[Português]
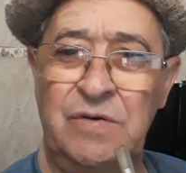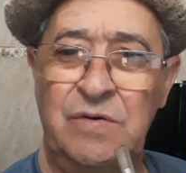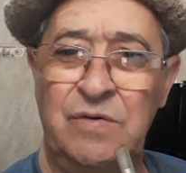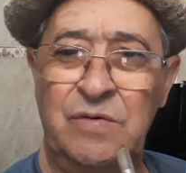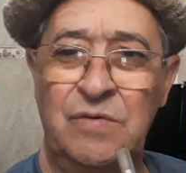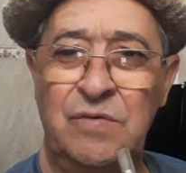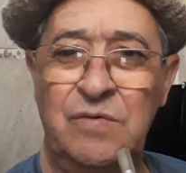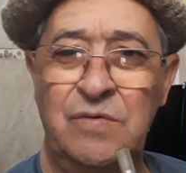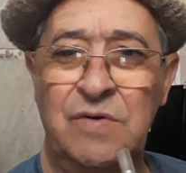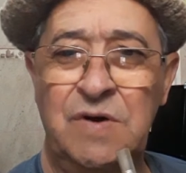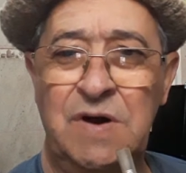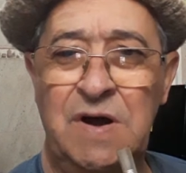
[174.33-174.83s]

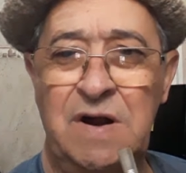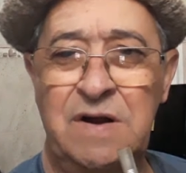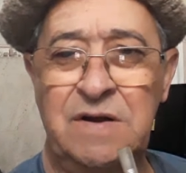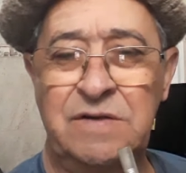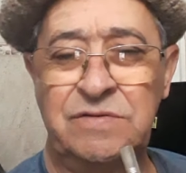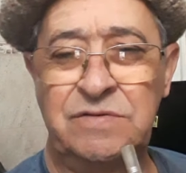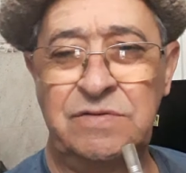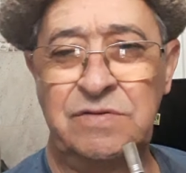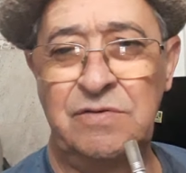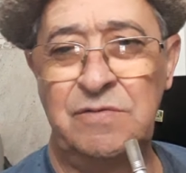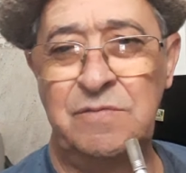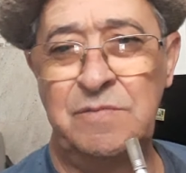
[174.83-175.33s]
o
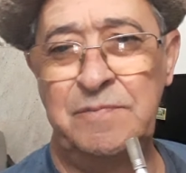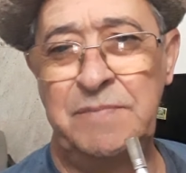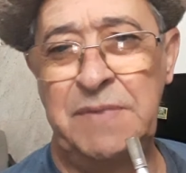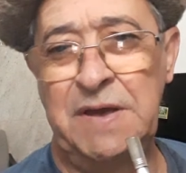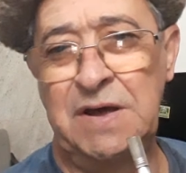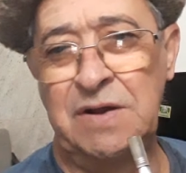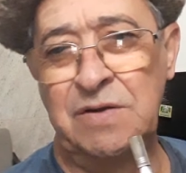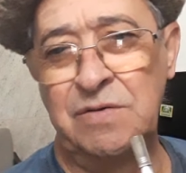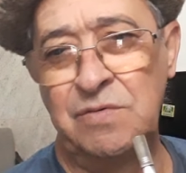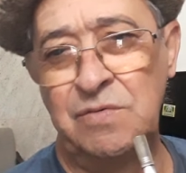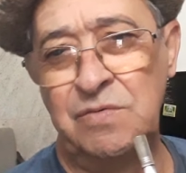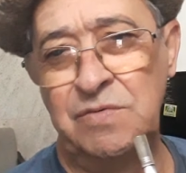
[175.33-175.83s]
garçom
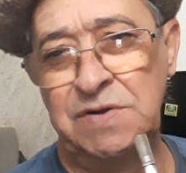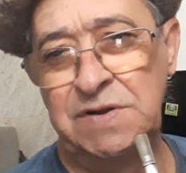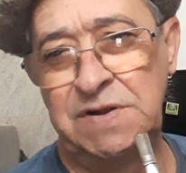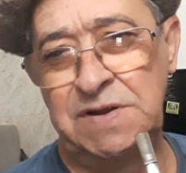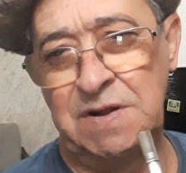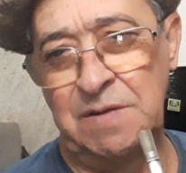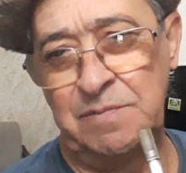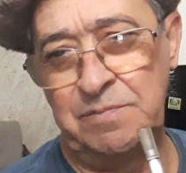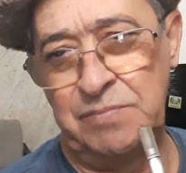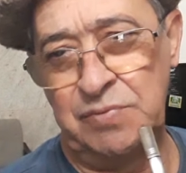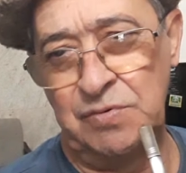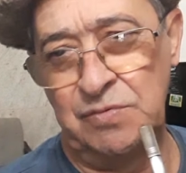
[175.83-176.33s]

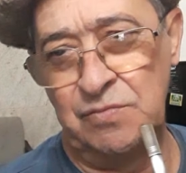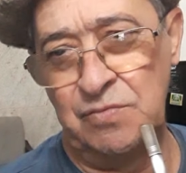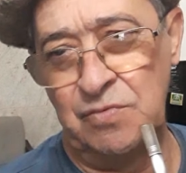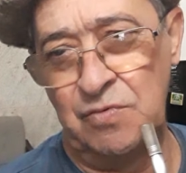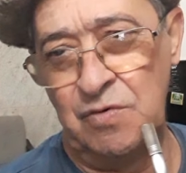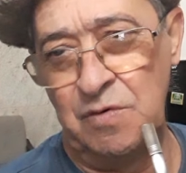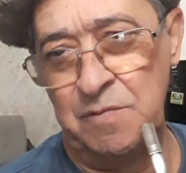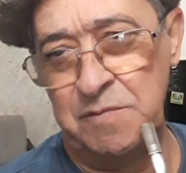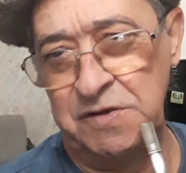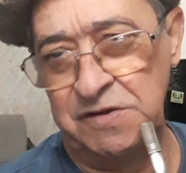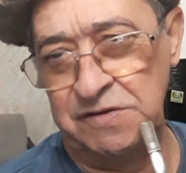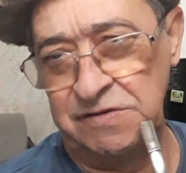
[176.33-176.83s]
pergunta para o
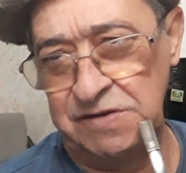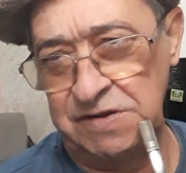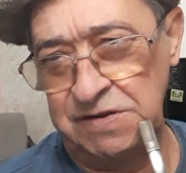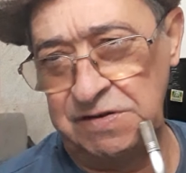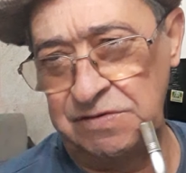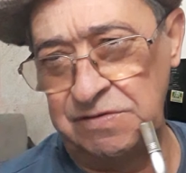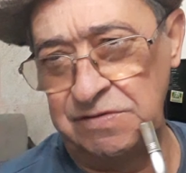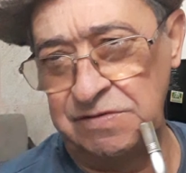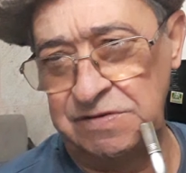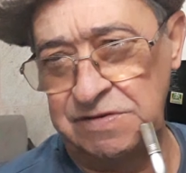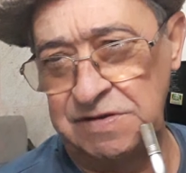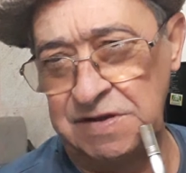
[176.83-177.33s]

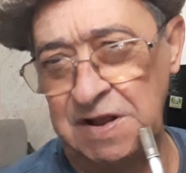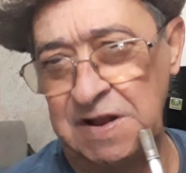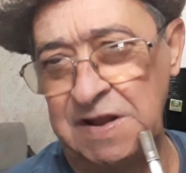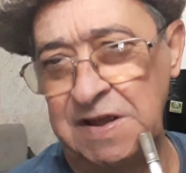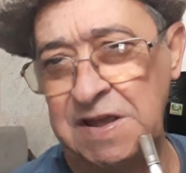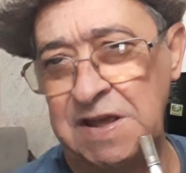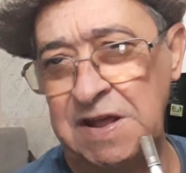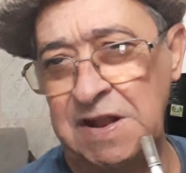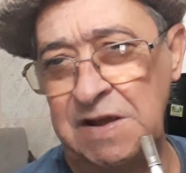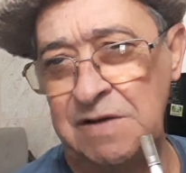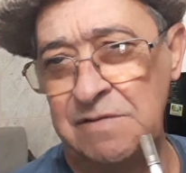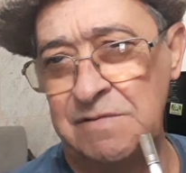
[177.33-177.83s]
homenzito se ele
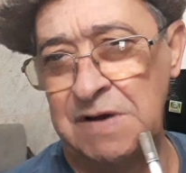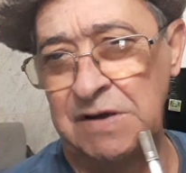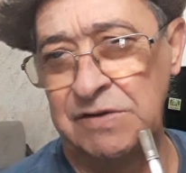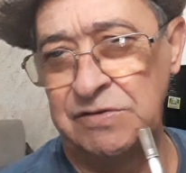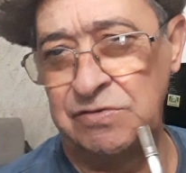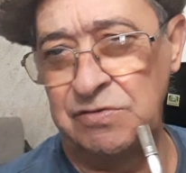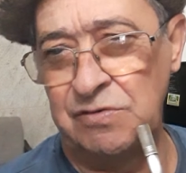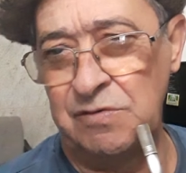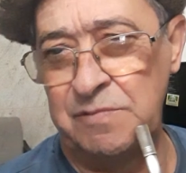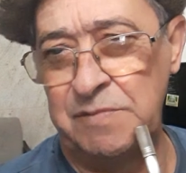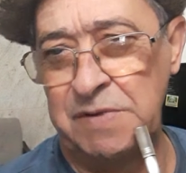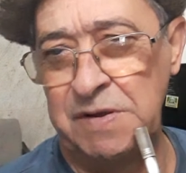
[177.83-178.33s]
queria uma
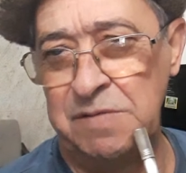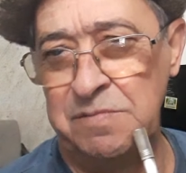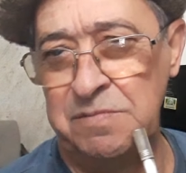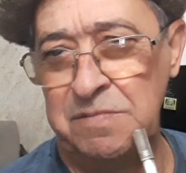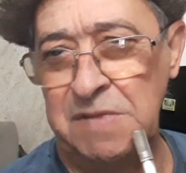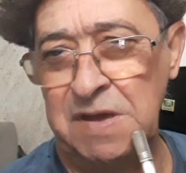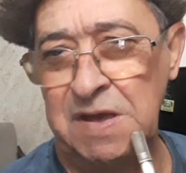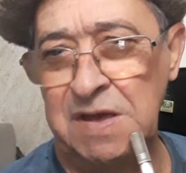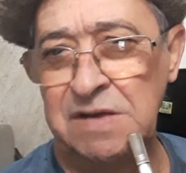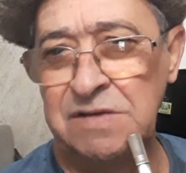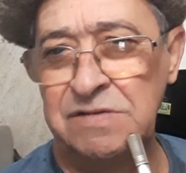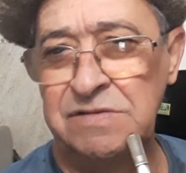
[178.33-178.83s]

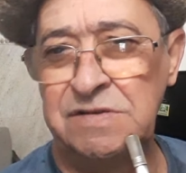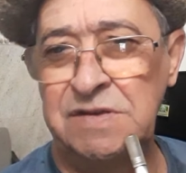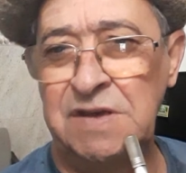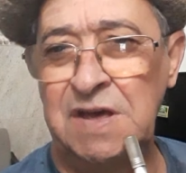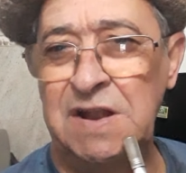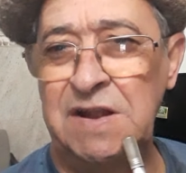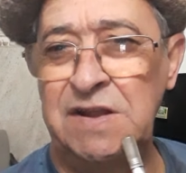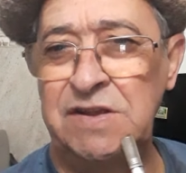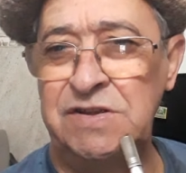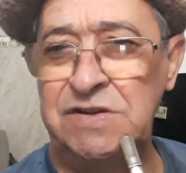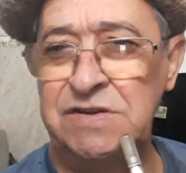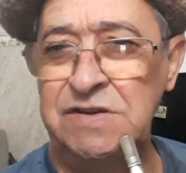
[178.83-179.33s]
sobremesa.
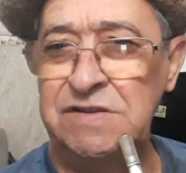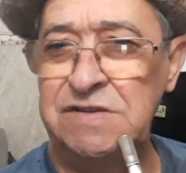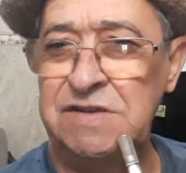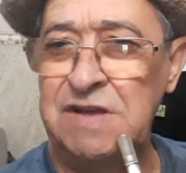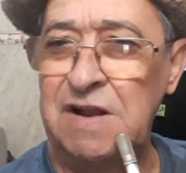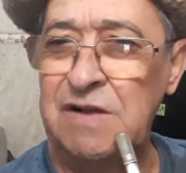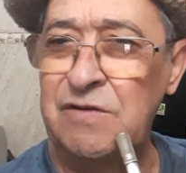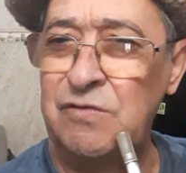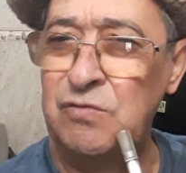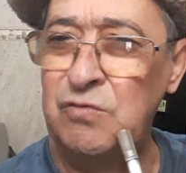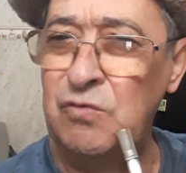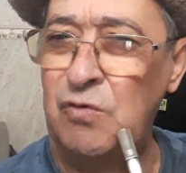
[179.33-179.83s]
Ele diz
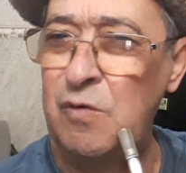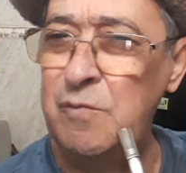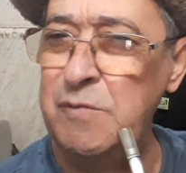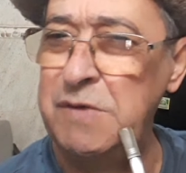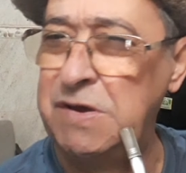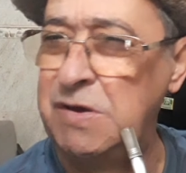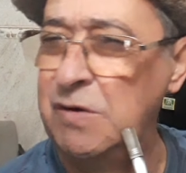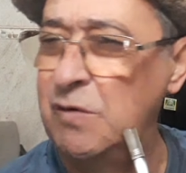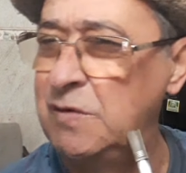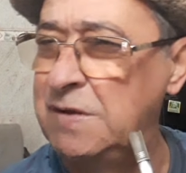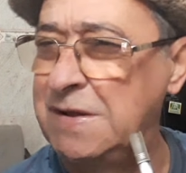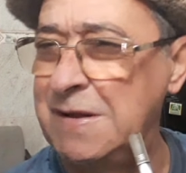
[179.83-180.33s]
ele é um nome
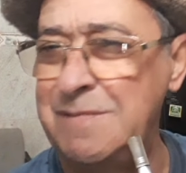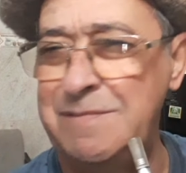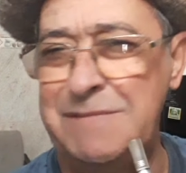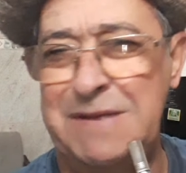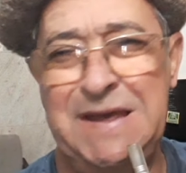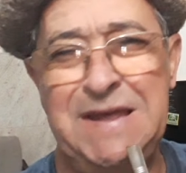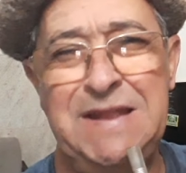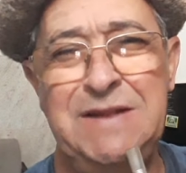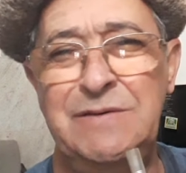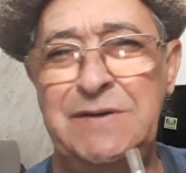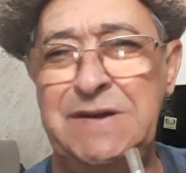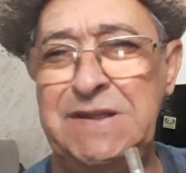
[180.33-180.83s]
que eu
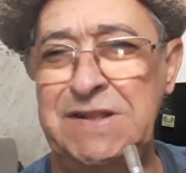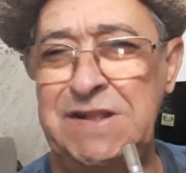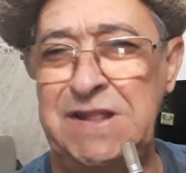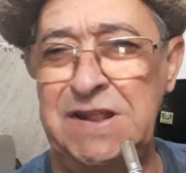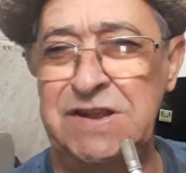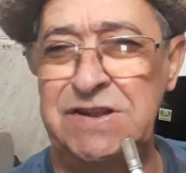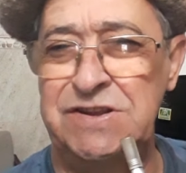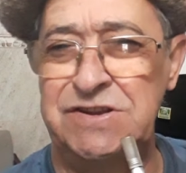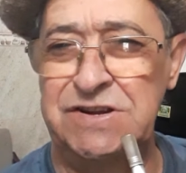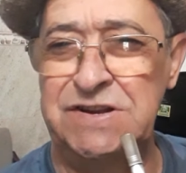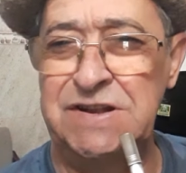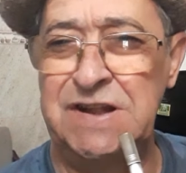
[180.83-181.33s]
também não entendi